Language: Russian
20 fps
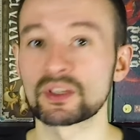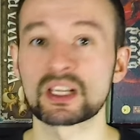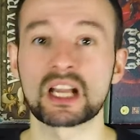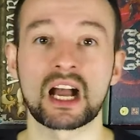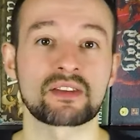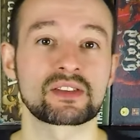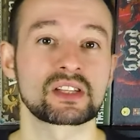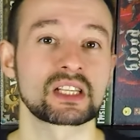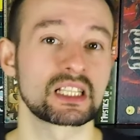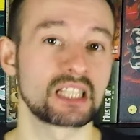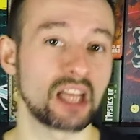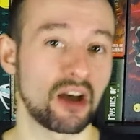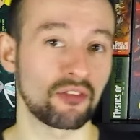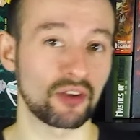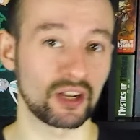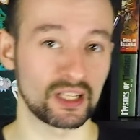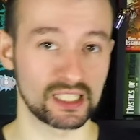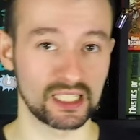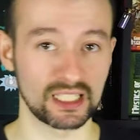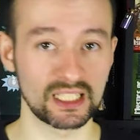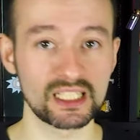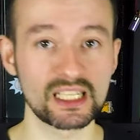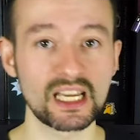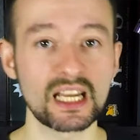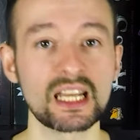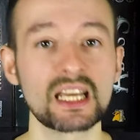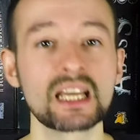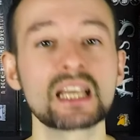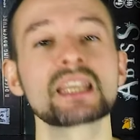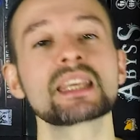Как всегда в конце
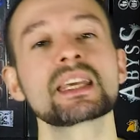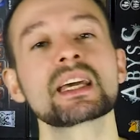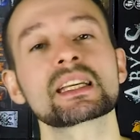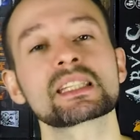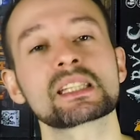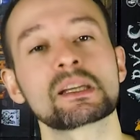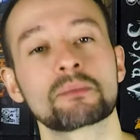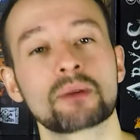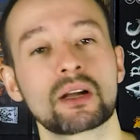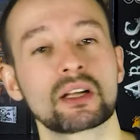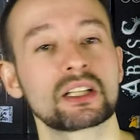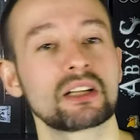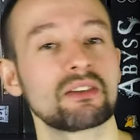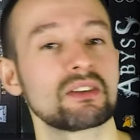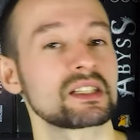недели я собрал для